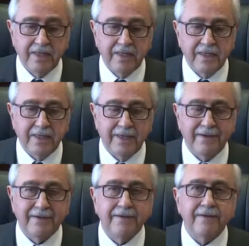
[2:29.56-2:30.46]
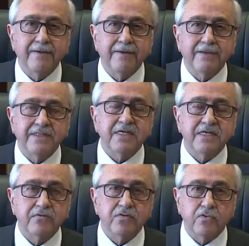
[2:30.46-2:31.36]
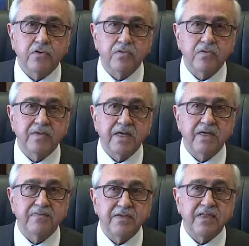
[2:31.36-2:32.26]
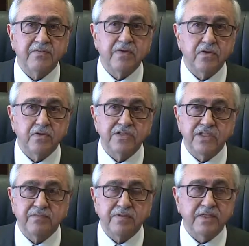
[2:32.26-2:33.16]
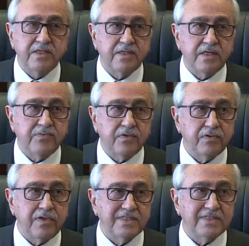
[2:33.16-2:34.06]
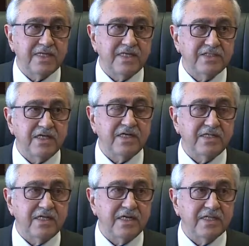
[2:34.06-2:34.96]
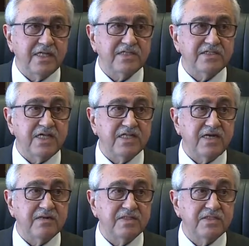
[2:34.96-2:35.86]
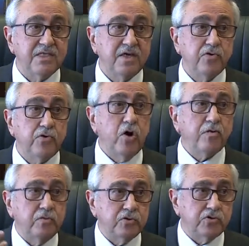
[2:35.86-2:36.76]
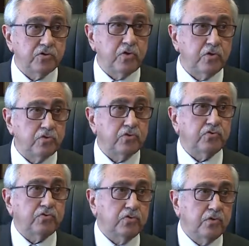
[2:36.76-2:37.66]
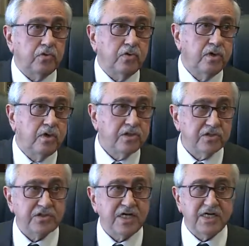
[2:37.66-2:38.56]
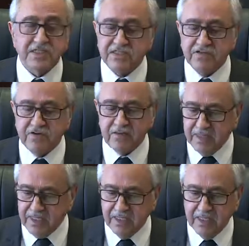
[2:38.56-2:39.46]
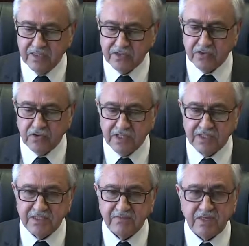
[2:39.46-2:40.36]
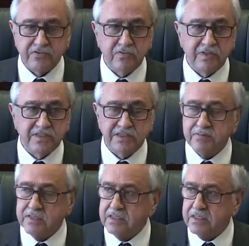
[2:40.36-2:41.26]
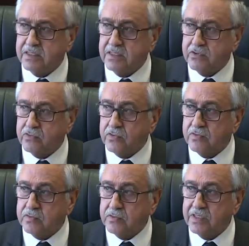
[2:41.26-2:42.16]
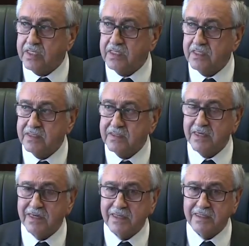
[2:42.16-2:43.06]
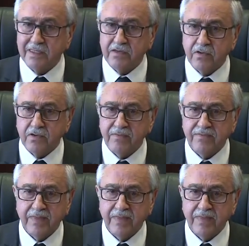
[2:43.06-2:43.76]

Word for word: Ee, sanki bu toplumda epidemiyolojik bir raporu hazırlayacak yetenekte insanlarımız yokmuş görüntüsünü dışa karşı vermek son derece mahcup edici bir e, durumdur diye değerlendiriyorum.